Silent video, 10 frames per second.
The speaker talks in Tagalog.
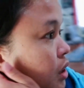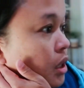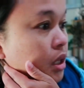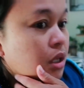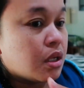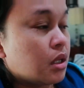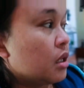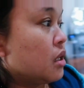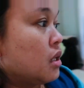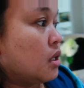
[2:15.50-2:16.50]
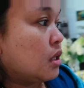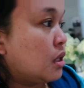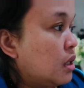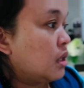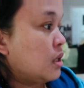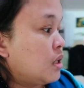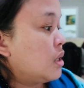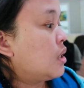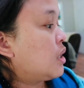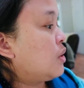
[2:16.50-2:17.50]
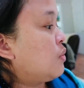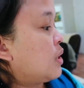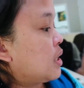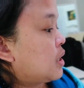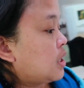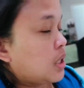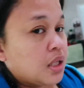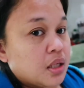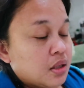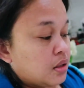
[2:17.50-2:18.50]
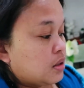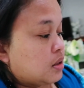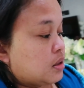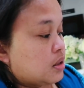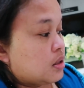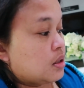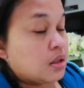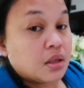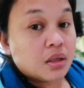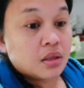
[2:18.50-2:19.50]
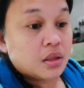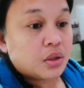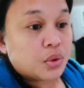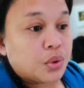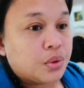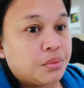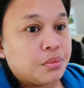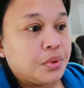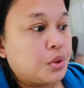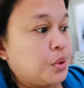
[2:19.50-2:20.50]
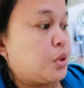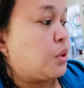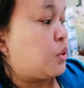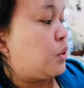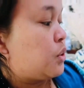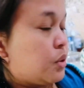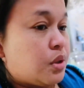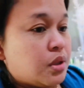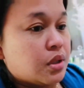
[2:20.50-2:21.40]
ng ano natin, ito, ito, ito, ito, ito.